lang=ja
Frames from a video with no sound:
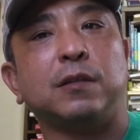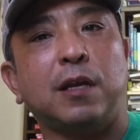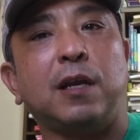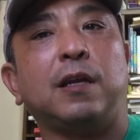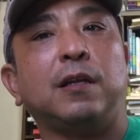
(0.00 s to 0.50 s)

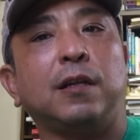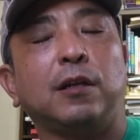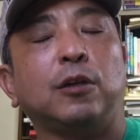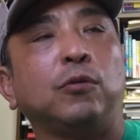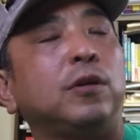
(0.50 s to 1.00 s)
で
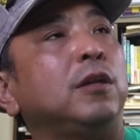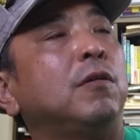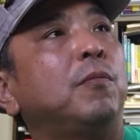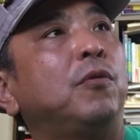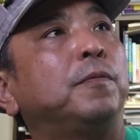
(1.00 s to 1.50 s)
なった時に
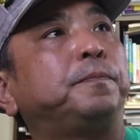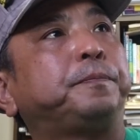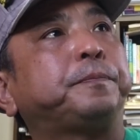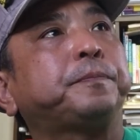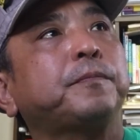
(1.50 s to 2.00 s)
はも
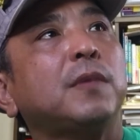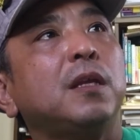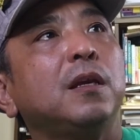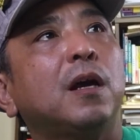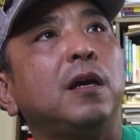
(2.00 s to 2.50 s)

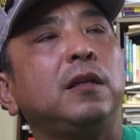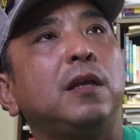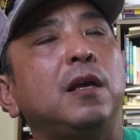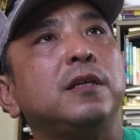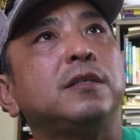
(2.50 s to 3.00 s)
う海
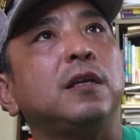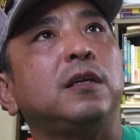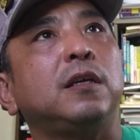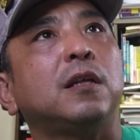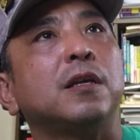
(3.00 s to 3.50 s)
底遺
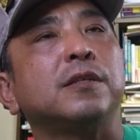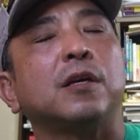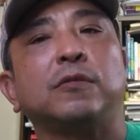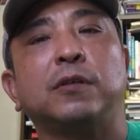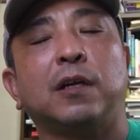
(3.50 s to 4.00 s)
跡探
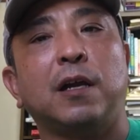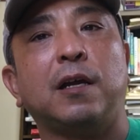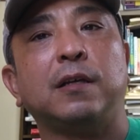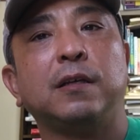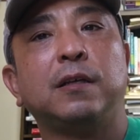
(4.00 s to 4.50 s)
索か
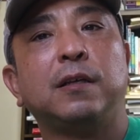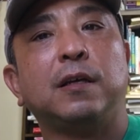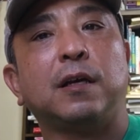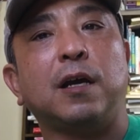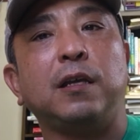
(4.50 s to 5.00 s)
ら
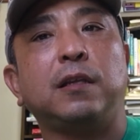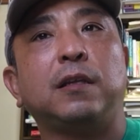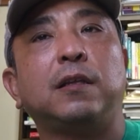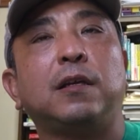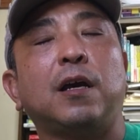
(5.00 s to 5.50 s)
海
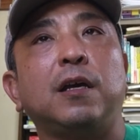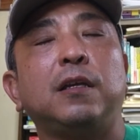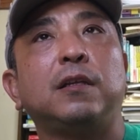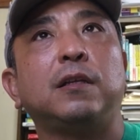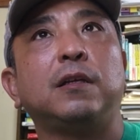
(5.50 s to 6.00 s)

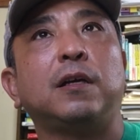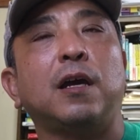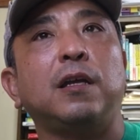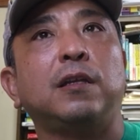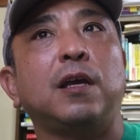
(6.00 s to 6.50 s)
海
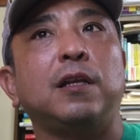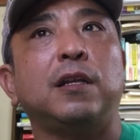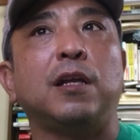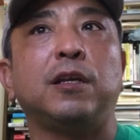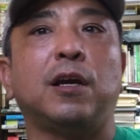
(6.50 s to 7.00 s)
海底に
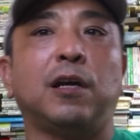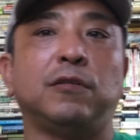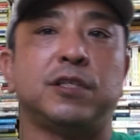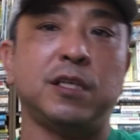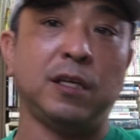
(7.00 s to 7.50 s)
何があ
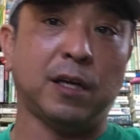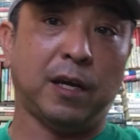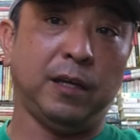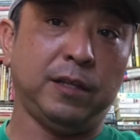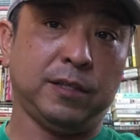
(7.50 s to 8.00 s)
る深
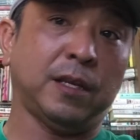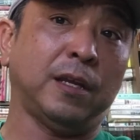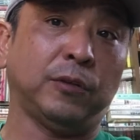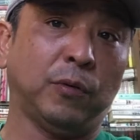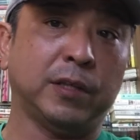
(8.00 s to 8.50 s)
海
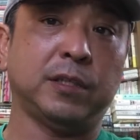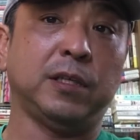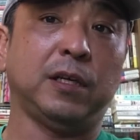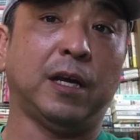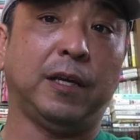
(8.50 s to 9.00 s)
2000とか
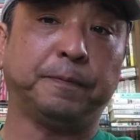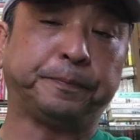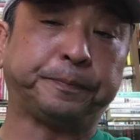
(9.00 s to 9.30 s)
深海